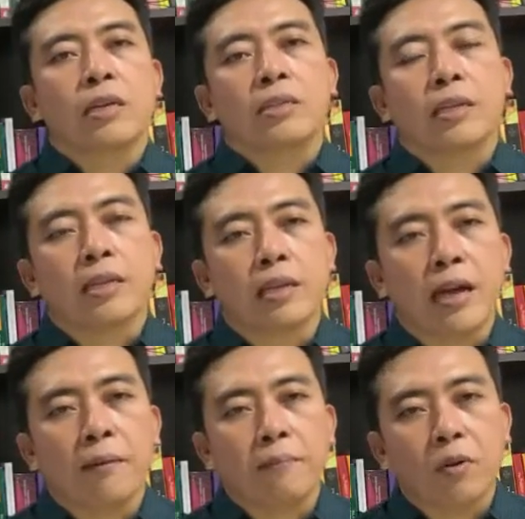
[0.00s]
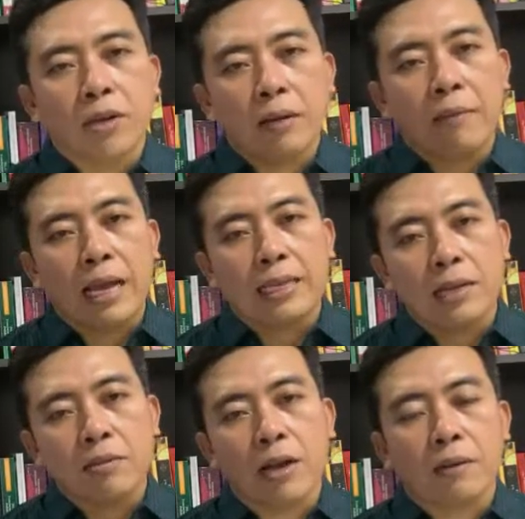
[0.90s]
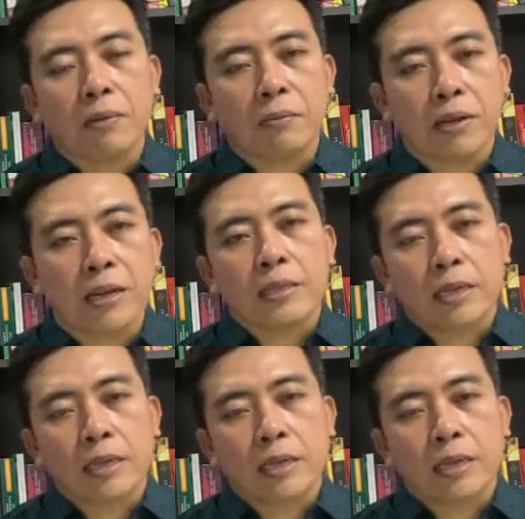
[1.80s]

Sehingga model belajar juga akan berbeda.